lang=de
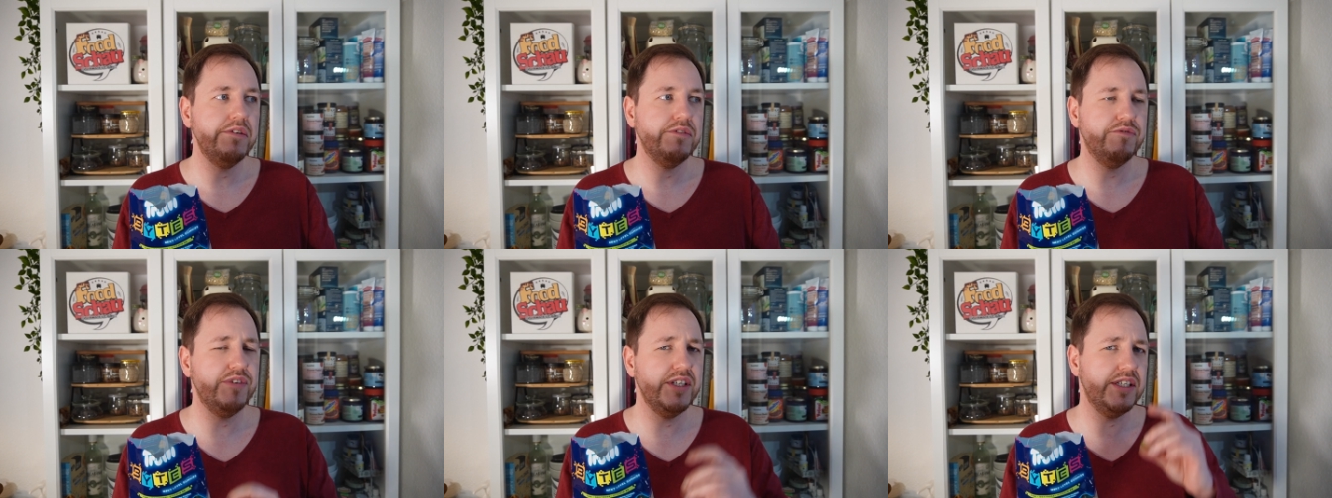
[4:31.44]

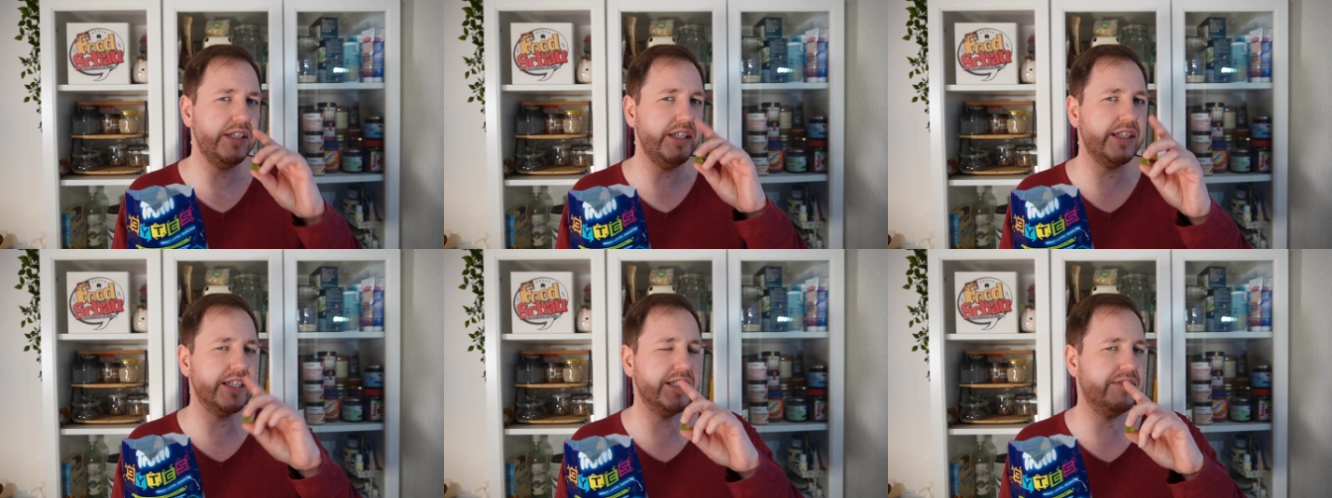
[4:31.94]
Finde ich
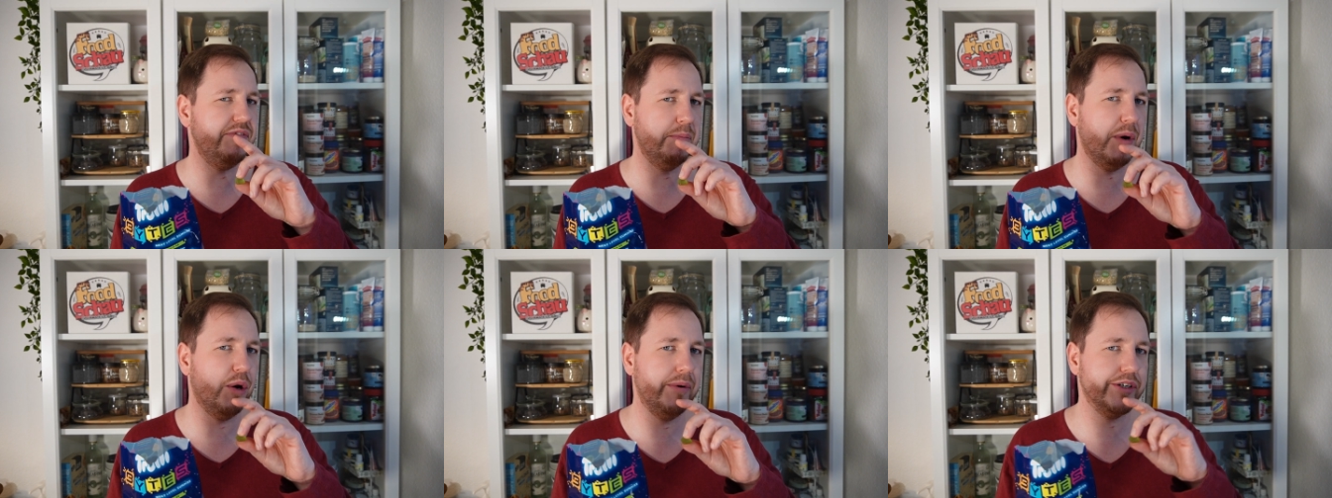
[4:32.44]
nicht, dass es wie
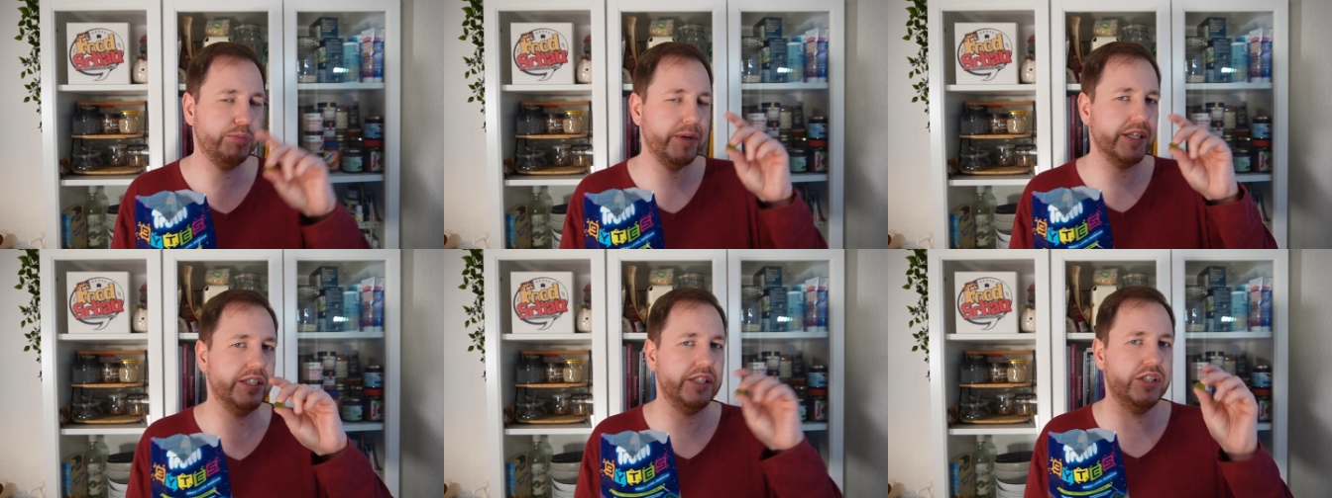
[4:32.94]
Blaubeere
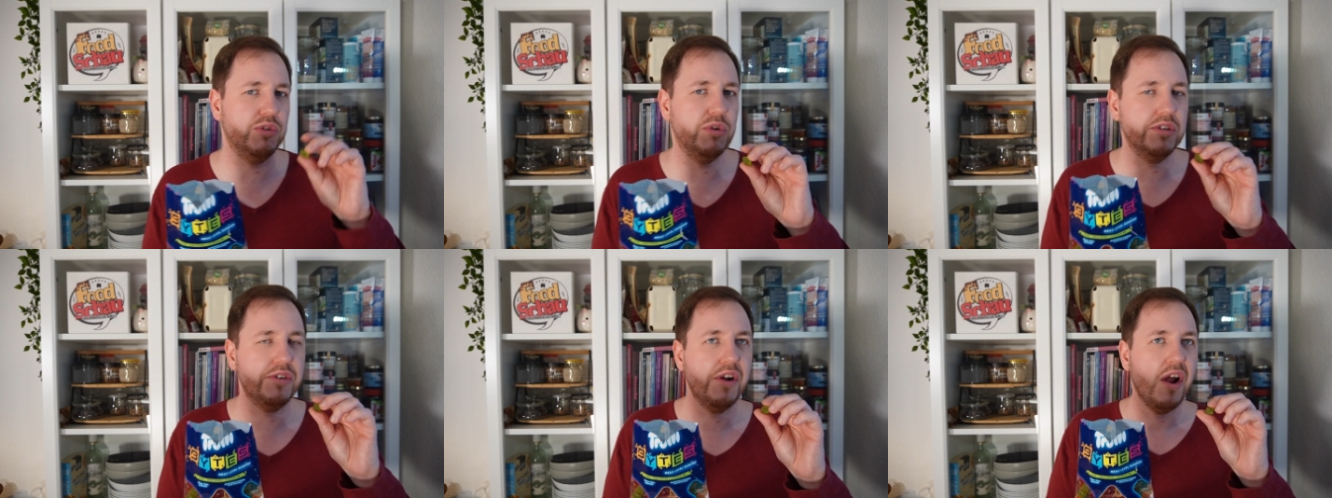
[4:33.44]
schmeckt. Das ist
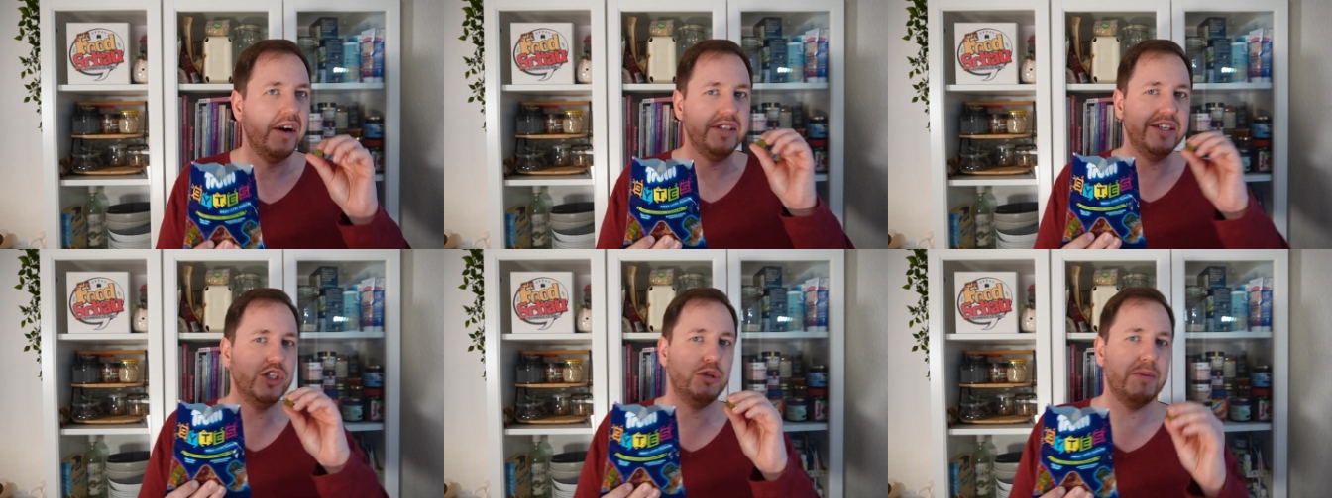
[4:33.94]
irgend,
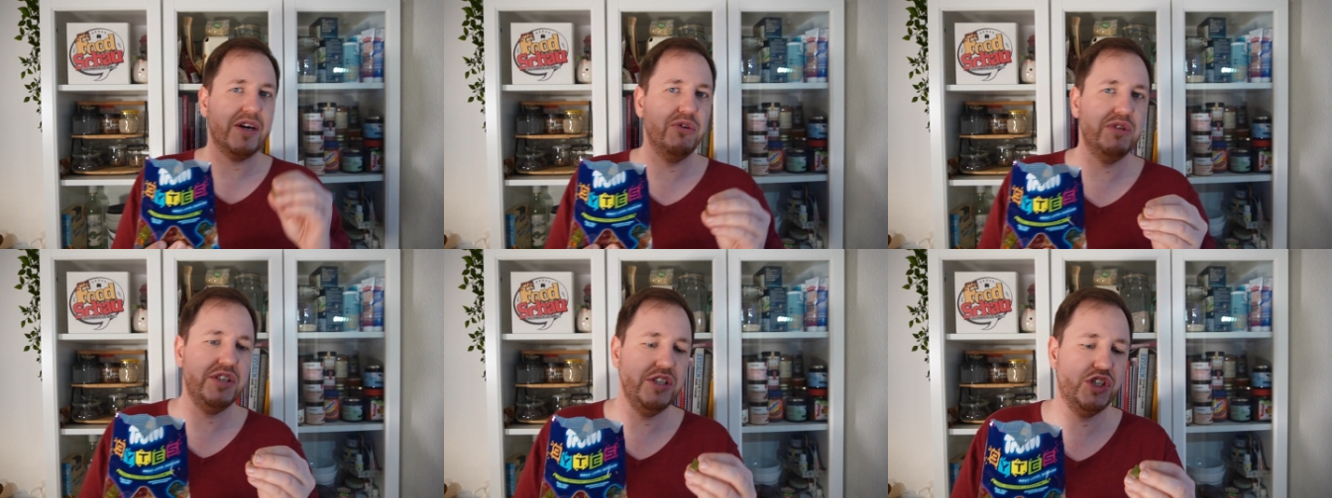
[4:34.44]
den Geschmack
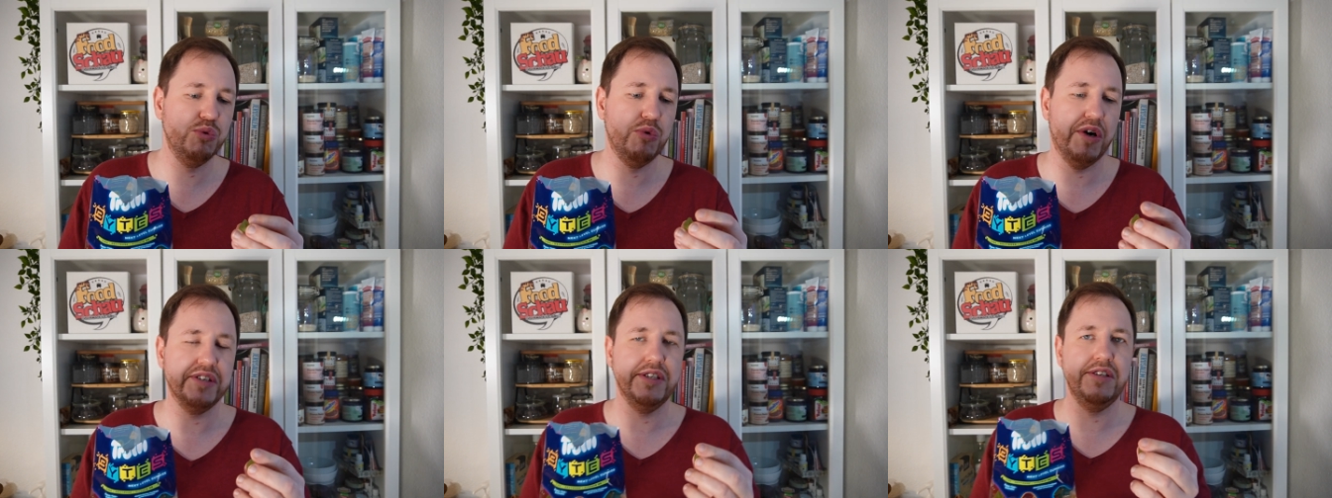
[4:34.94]
könnte ich nicht
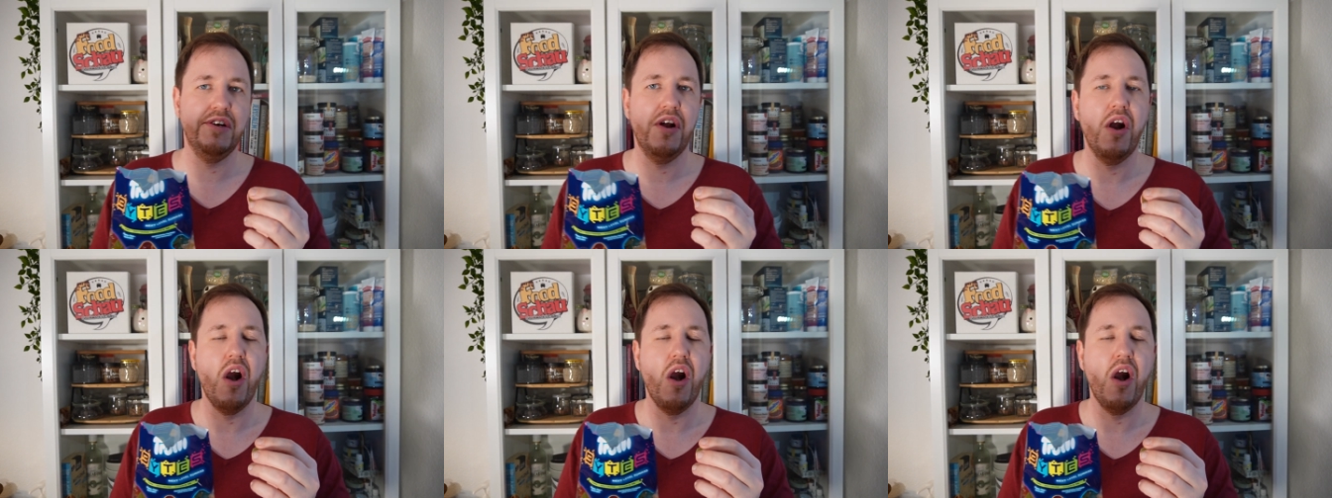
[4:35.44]
zuordnen.